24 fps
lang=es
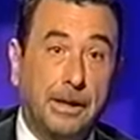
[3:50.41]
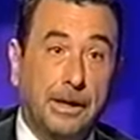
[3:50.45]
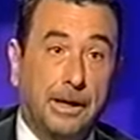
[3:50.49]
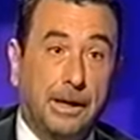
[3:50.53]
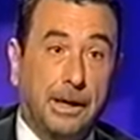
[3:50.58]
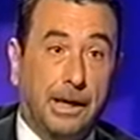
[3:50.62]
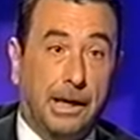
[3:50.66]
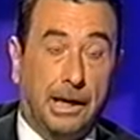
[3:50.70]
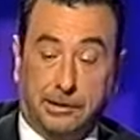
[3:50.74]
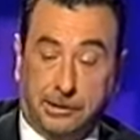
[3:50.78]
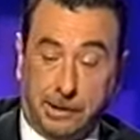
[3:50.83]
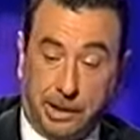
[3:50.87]

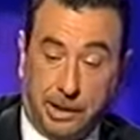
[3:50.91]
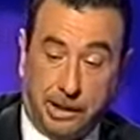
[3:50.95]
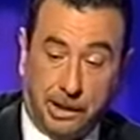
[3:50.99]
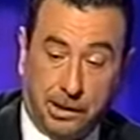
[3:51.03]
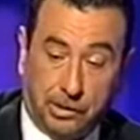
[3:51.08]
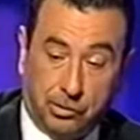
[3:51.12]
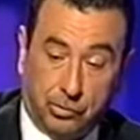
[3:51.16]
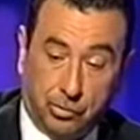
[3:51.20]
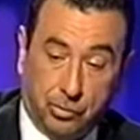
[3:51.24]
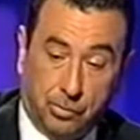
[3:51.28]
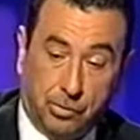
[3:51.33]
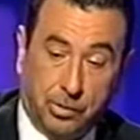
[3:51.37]
Él tiene en
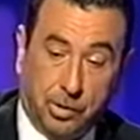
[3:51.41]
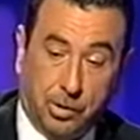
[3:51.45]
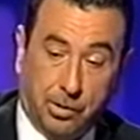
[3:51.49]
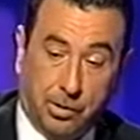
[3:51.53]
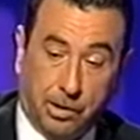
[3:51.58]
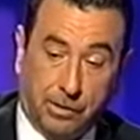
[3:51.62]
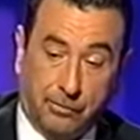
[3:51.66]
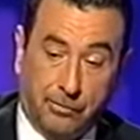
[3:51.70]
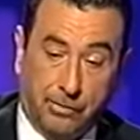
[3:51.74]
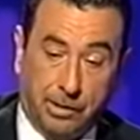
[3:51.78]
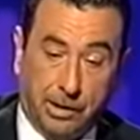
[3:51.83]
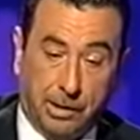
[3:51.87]
su
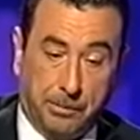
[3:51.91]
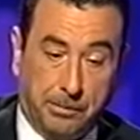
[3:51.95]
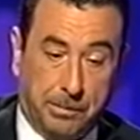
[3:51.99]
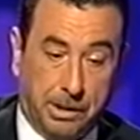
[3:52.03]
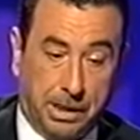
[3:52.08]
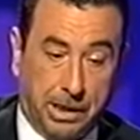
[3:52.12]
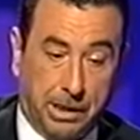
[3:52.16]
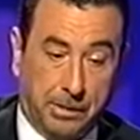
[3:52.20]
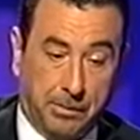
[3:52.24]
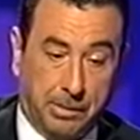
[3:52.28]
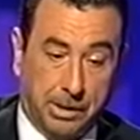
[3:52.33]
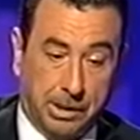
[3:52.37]
biografía
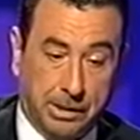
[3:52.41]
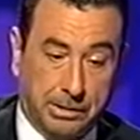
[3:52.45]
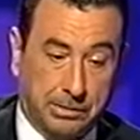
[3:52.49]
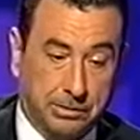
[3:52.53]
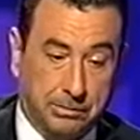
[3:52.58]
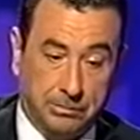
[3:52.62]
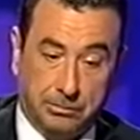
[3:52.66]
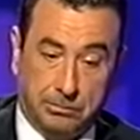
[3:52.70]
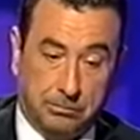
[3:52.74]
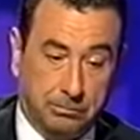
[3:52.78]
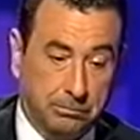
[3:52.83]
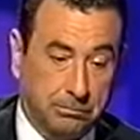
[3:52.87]
palabras
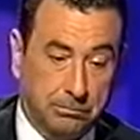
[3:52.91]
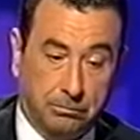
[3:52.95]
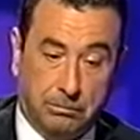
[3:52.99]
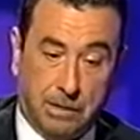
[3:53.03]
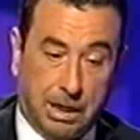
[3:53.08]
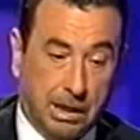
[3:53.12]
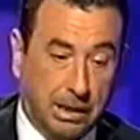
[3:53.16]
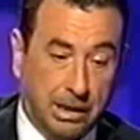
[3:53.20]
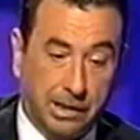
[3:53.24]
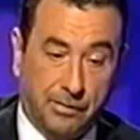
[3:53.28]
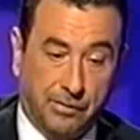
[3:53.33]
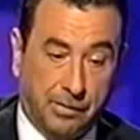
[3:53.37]

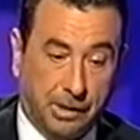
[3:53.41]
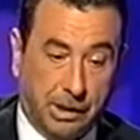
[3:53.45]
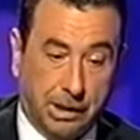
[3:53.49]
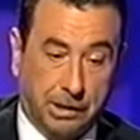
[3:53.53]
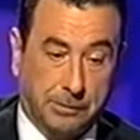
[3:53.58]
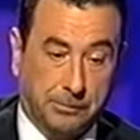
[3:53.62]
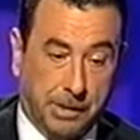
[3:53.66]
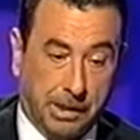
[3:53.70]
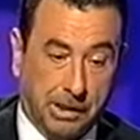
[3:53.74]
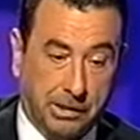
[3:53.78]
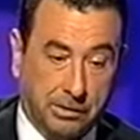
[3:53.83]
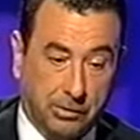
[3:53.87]
magníficas
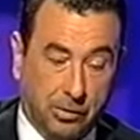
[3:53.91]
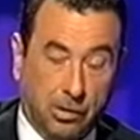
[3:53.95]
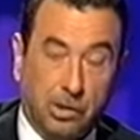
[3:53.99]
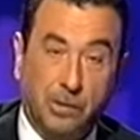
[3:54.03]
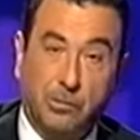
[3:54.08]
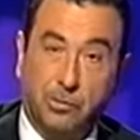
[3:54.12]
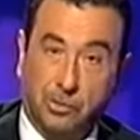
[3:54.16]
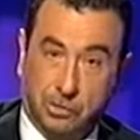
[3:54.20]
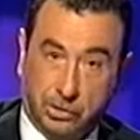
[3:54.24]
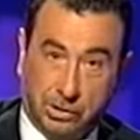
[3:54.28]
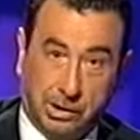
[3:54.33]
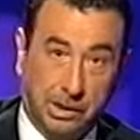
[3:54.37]
para
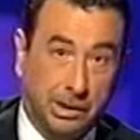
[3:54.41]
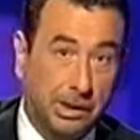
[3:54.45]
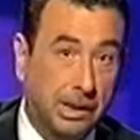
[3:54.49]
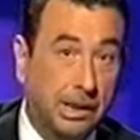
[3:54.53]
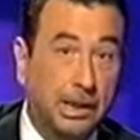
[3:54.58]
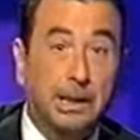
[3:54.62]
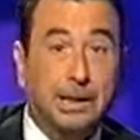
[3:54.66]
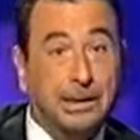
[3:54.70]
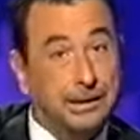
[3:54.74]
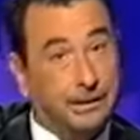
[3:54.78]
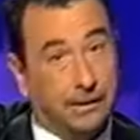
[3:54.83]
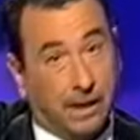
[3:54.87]
Skolimowski,
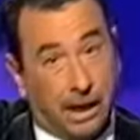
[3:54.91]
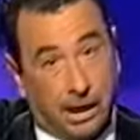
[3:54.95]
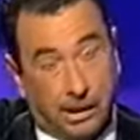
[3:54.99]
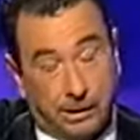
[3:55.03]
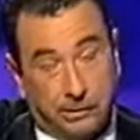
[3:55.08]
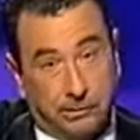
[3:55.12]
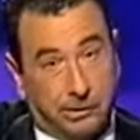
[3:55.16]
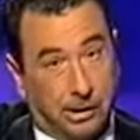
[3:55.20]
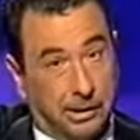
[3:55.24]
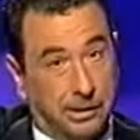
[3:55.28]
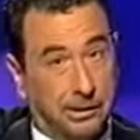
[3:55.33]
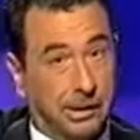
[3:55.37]
da a
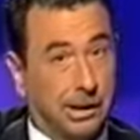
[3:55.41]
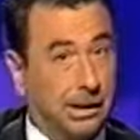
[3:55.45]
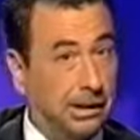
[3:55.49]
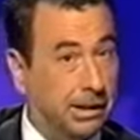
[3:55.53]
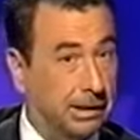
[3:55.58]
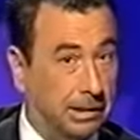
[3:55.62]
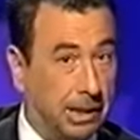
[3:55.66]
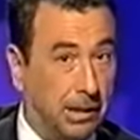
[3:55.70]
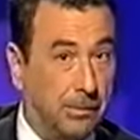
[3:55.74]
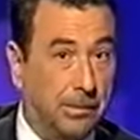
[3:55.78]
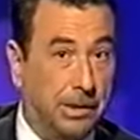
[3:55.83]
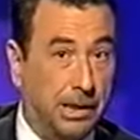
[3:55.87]
entender que es
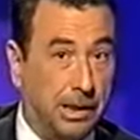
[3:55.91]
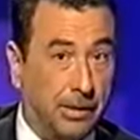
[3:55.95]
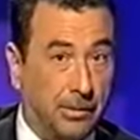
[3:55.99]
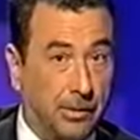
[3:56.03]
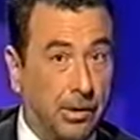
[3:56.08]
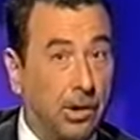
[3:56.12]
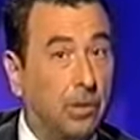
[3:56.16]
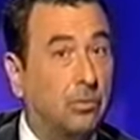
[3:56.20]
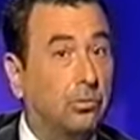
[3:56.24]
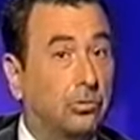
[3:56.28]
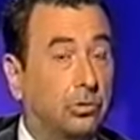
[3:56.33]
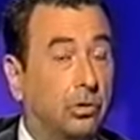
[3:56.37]
el verdadero
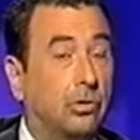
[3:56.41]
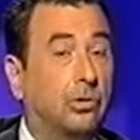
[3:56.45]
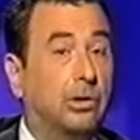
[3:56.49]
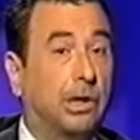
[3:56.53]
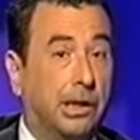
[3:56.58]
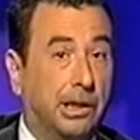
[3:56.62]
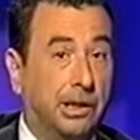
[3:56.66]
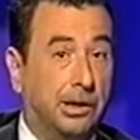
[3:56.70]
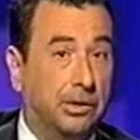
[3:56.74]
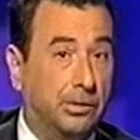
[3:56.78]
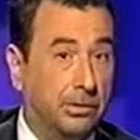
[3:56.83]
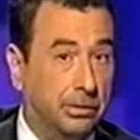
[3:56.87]
autor del
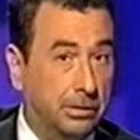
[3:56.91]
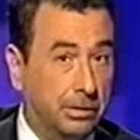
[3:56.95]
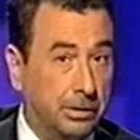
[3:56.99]
guión